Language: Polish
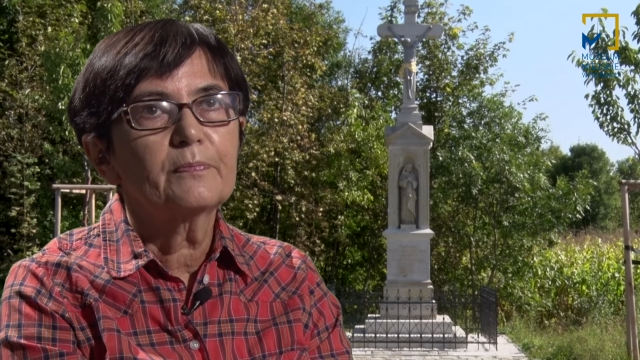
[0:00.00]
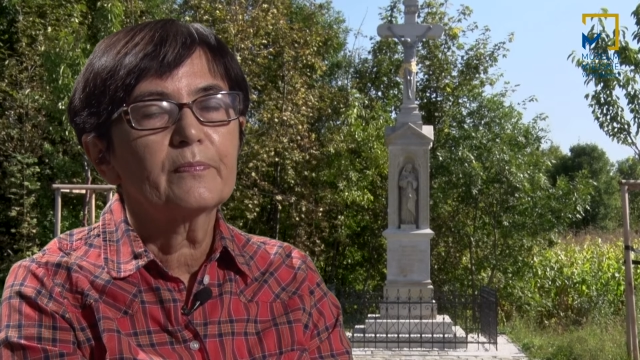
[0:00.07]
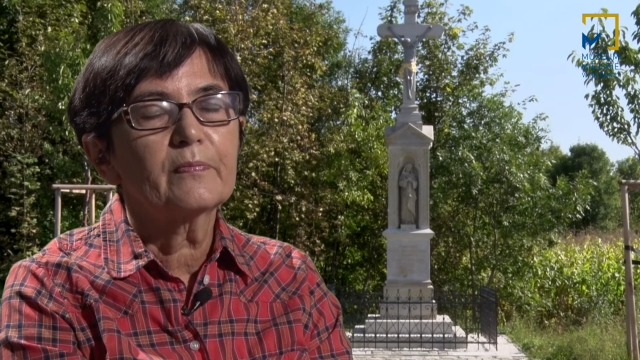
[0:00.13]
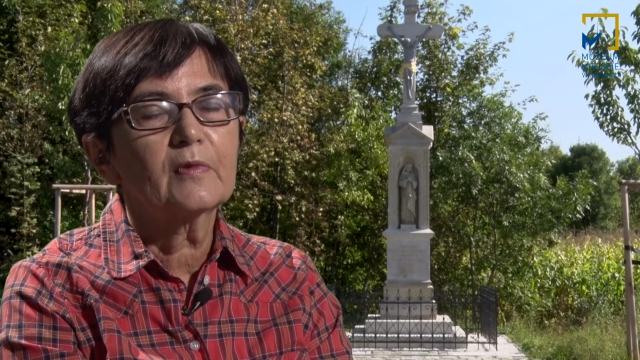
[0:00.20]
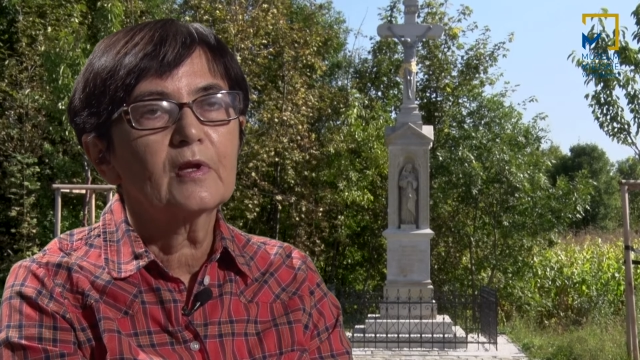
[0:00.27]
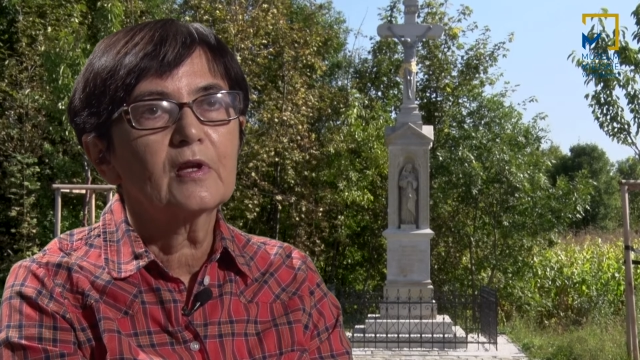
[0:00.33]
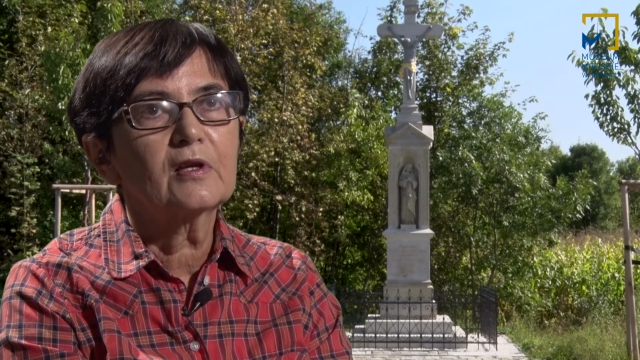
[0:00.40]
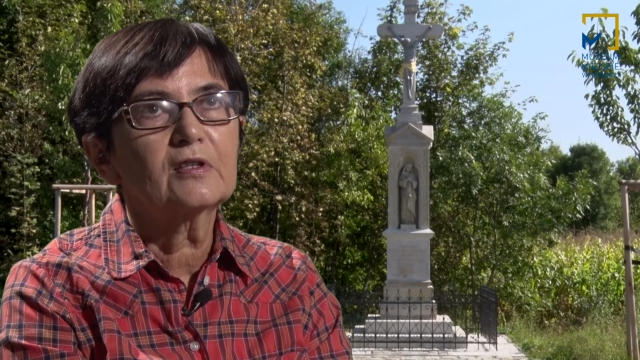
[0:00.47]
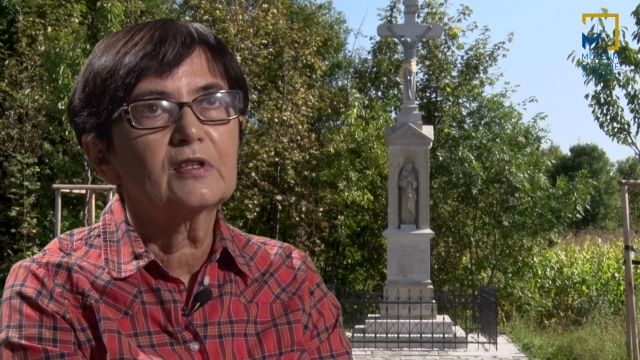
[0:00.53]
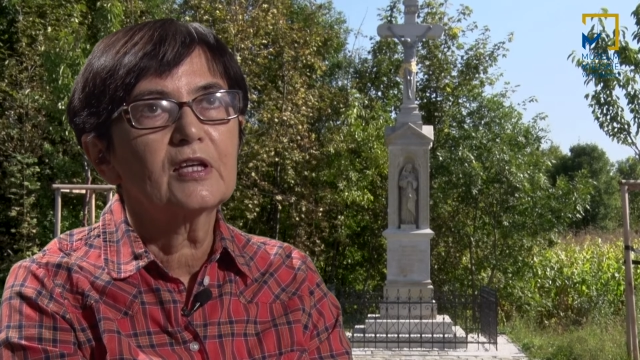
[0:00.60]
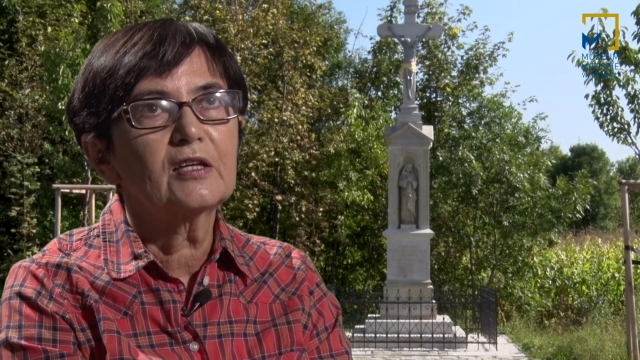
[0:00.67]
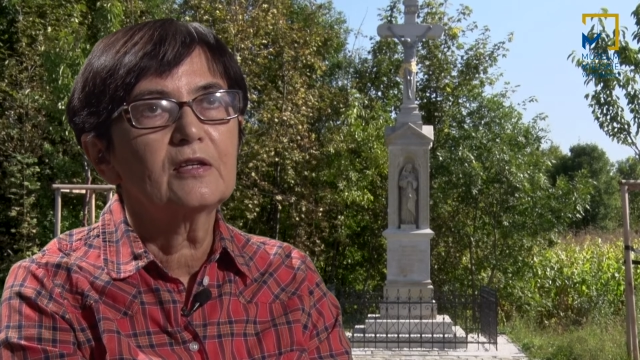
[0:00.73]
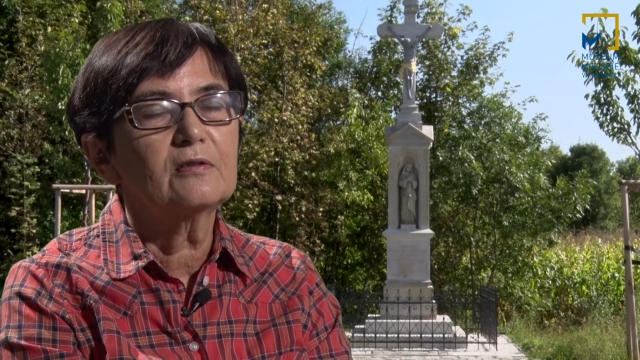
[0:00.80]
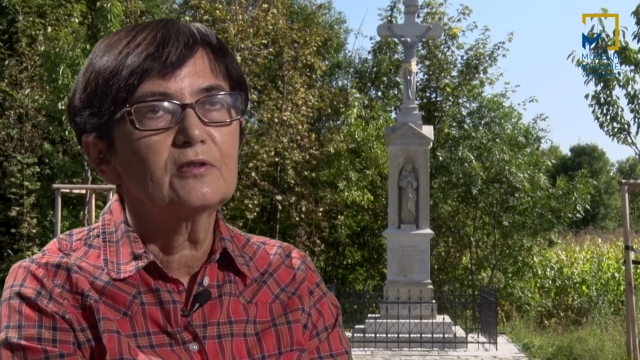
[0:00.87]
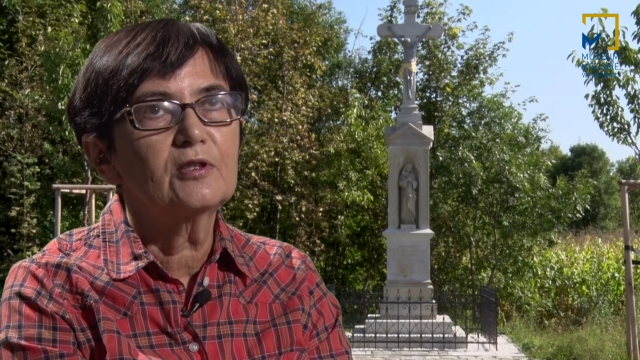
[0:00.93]
Mm,
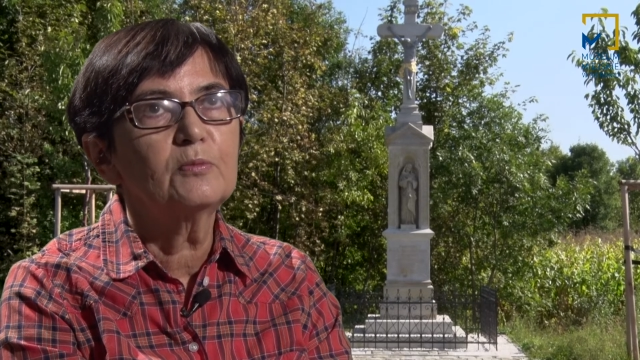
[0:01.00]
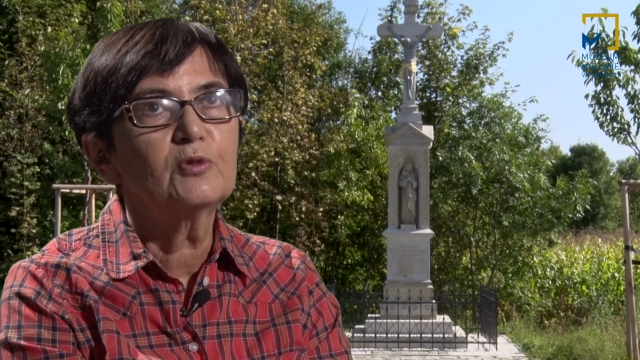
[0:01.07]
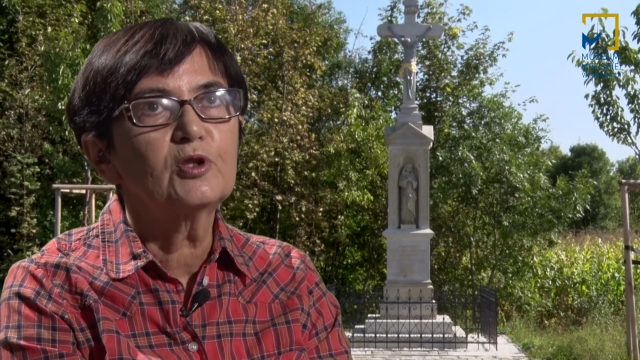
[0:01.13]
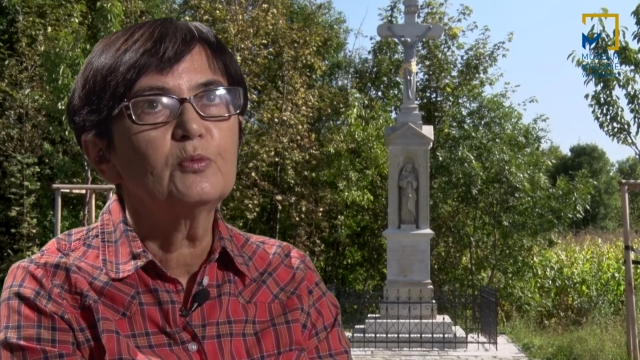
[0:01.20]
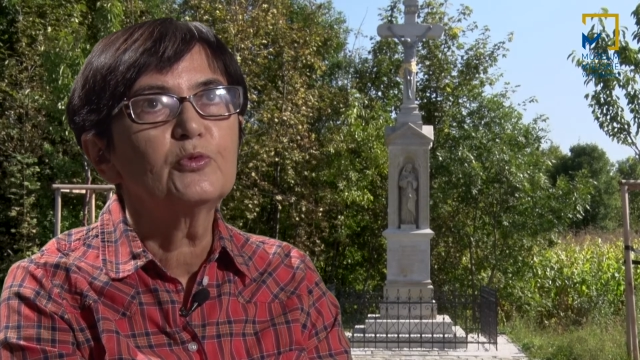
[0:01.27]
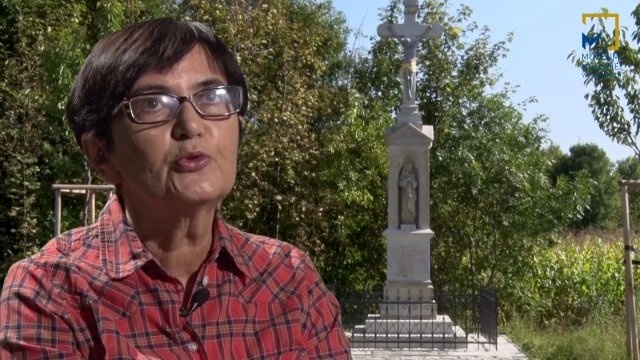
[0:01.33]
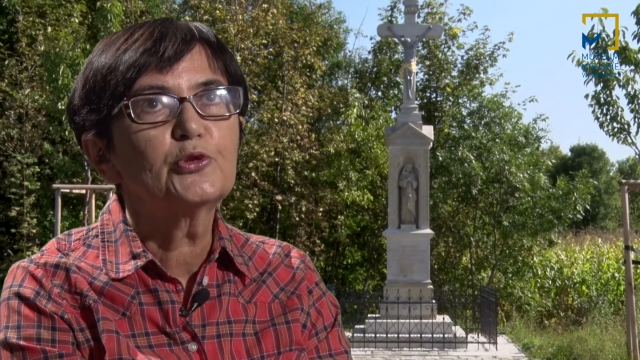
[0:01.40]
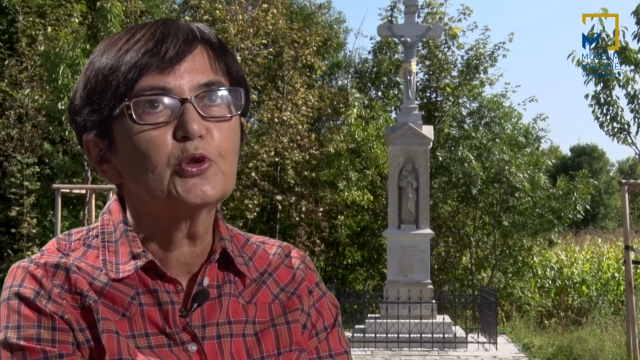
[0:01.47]
tej, tym, tym